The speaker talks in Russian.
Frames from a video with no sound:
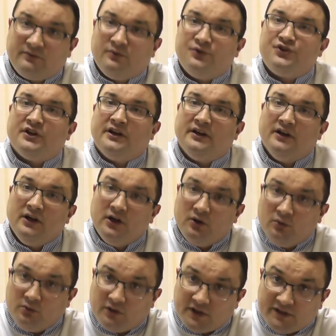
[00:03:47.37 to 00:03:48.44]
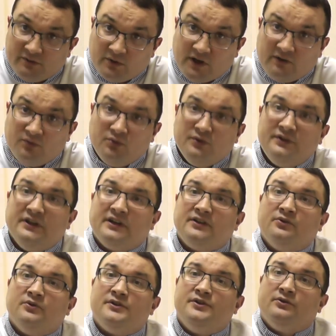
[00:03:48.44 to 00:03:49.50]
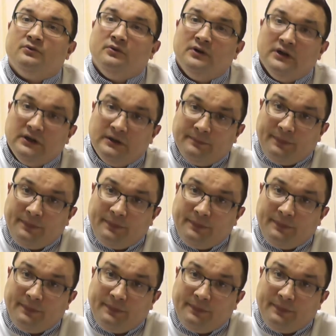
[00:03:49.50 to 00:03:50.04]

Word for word: включая ультразвуковую диагностику,